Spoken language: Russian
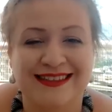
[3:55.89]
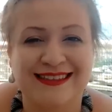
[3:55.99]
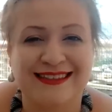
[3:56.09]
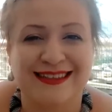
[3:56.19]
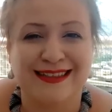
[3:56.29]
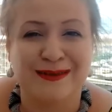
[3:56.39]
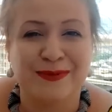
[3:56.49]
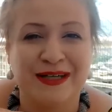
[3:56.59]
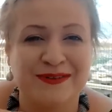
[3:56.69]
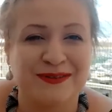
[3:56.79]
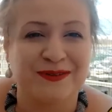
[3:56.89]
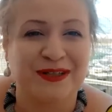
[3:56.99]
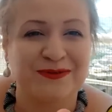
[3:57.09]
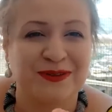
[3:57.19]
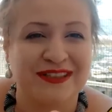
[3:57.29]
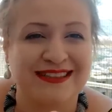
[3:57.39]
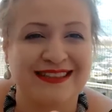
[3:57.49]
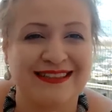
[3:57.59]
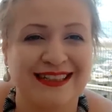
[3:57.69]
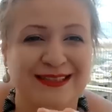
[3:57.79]
Знаете, когда на половинку айвы
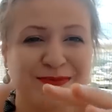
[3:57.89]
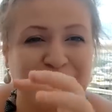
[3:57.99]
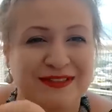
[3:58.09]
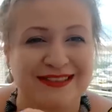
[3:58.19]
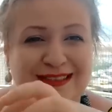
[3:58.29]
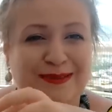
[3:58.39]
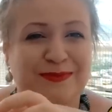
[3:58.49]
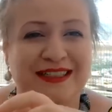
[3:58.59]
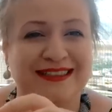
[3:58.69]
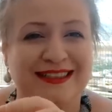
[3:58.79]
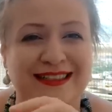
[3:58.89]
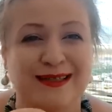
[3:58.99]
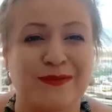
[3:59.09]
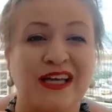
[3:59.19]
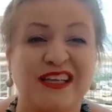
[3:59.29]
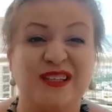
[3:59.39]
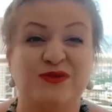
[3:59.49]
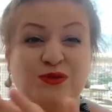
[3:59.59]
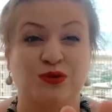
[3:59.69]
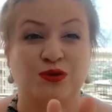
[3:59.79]
разрезаешь, просто засыпаешь сахаром и
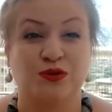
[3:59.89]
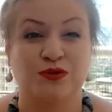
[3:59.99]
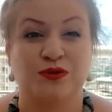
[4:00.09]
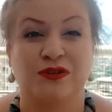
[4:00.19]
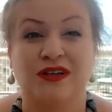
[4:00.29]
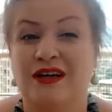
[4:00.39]
в духовку.